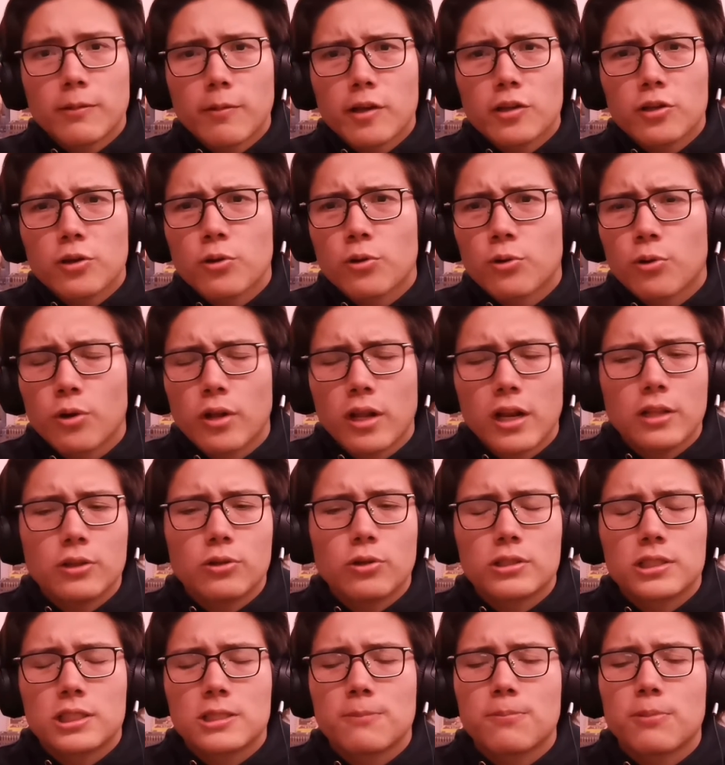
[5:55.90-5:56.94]
con el tema de John
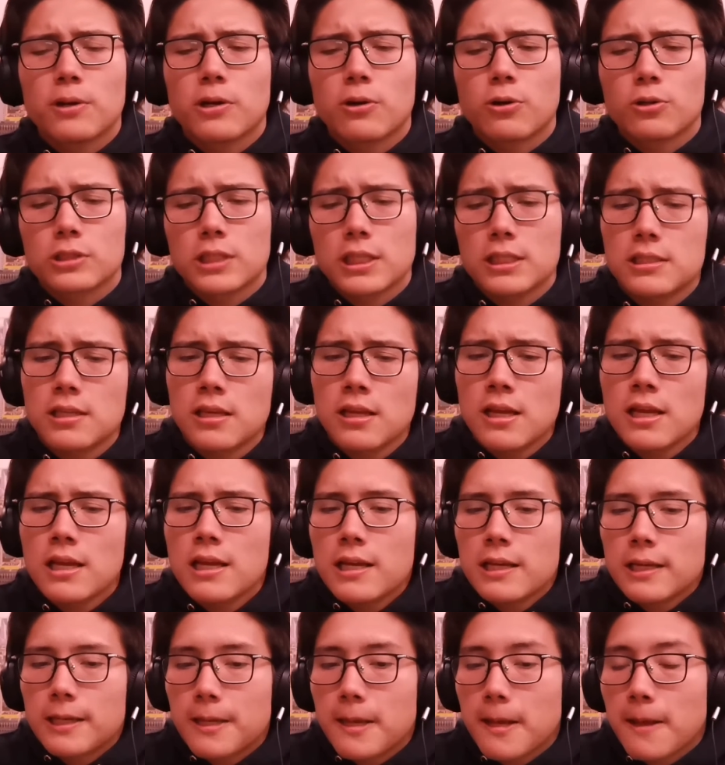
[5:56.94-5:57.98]
Gruden y todo ese tipo de
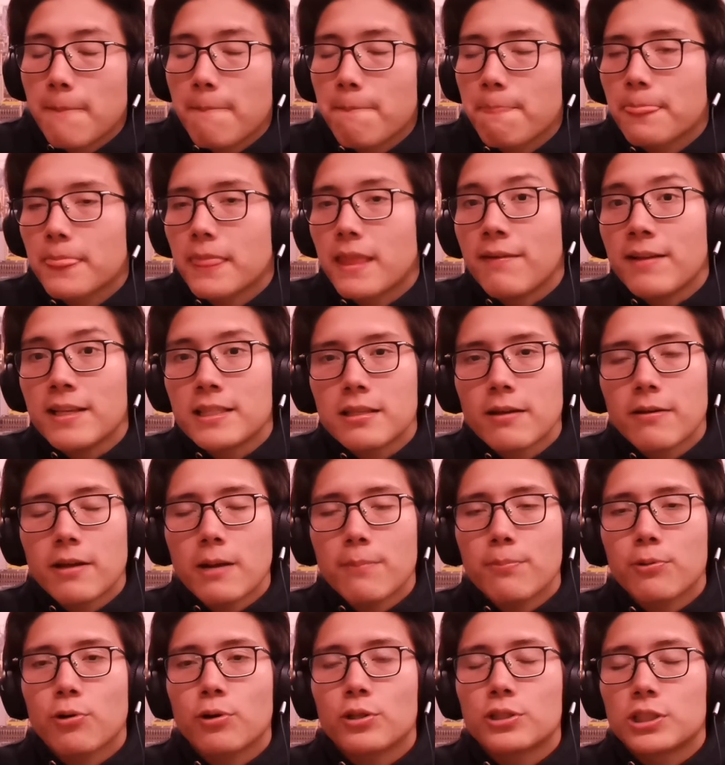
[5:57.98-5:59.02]
cosas que
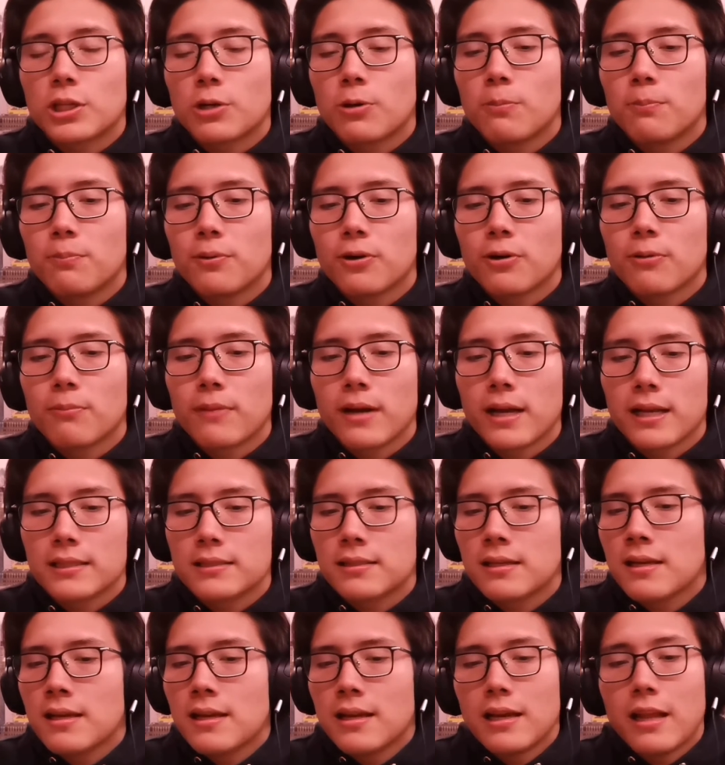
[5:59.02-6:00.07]
debiste haber aprovechado un poco
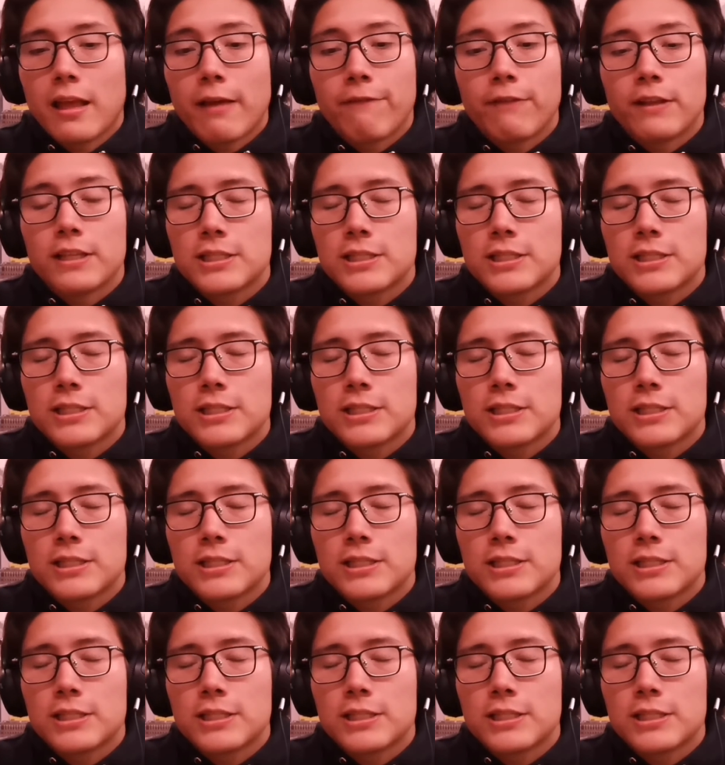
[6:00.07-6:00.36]
más.